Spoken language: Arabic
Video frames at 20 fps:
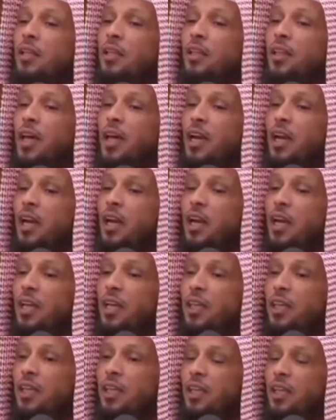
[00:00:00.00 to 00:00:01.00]
ذا
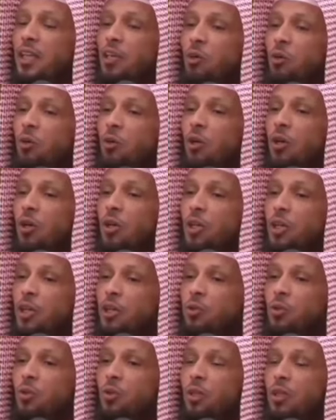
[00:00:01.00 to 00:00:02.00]
الذي
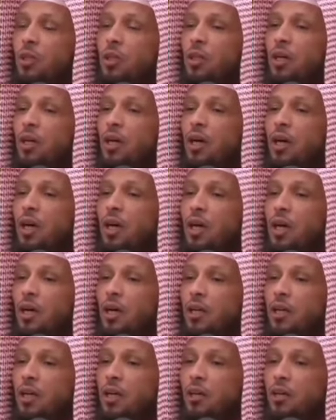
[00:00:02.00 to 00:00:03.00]
يقرض
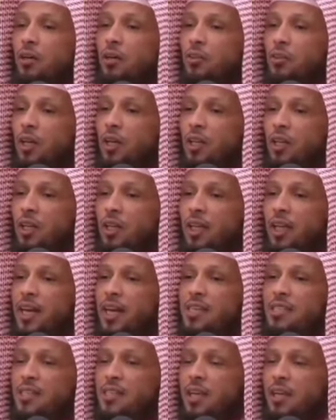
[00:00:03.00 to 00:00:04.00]
الله قرضا
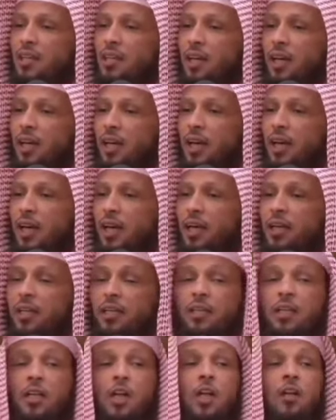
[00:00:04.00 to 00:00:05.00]
حسنا
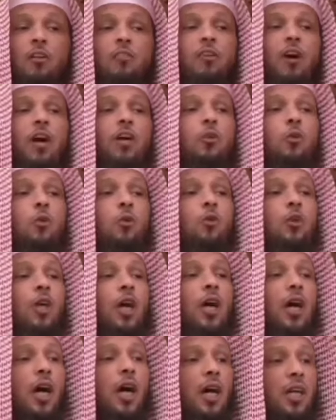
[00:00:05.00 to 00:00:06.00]

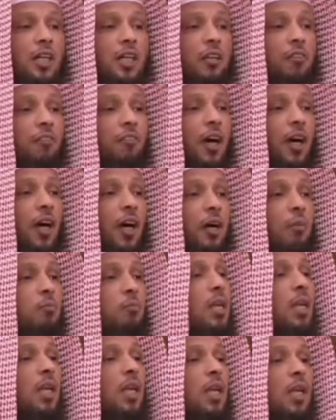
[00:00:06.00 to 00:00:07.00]
فيضاعفه
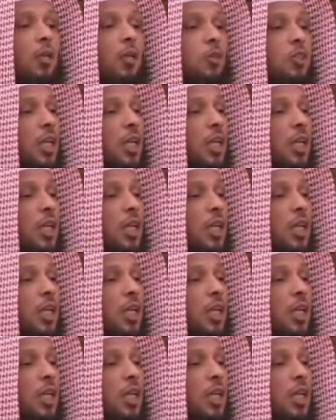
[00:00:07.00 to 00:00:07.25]
من اللي